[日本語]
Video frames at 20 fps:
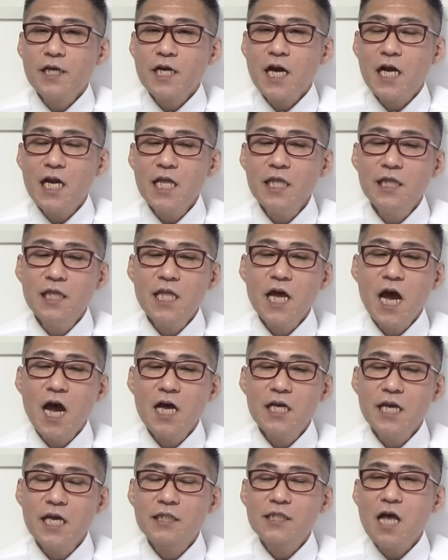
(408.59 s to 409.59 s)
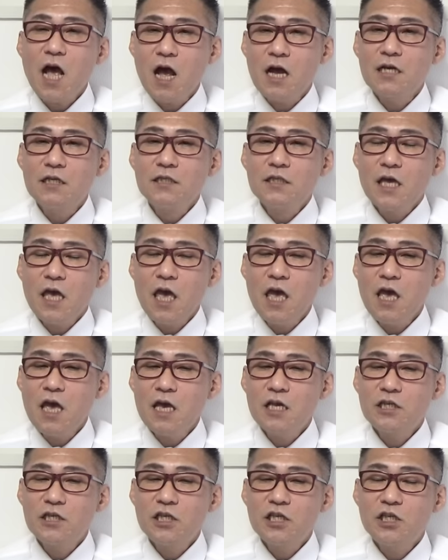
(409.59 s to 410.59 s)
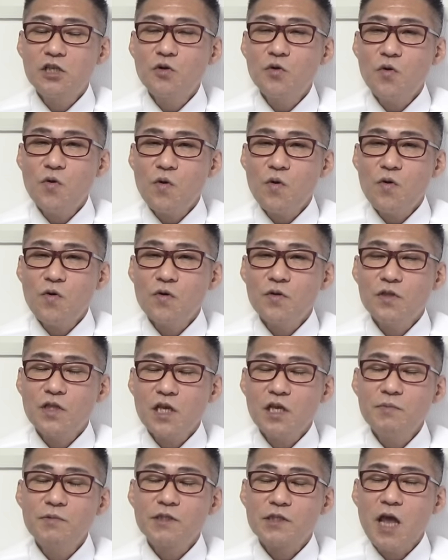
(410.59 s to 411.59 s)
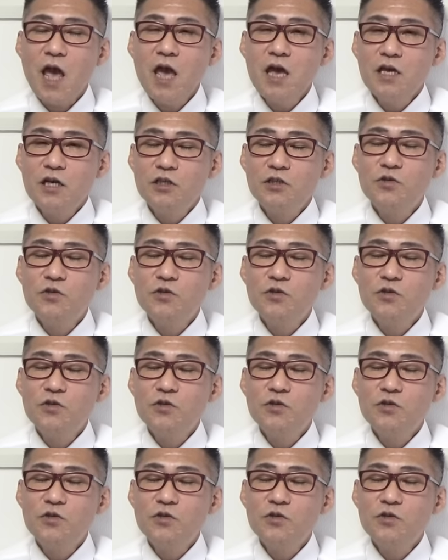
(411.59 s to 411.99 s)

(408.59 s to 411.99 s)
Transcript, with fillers: カレンダー屋さん、えー、指導、できますね。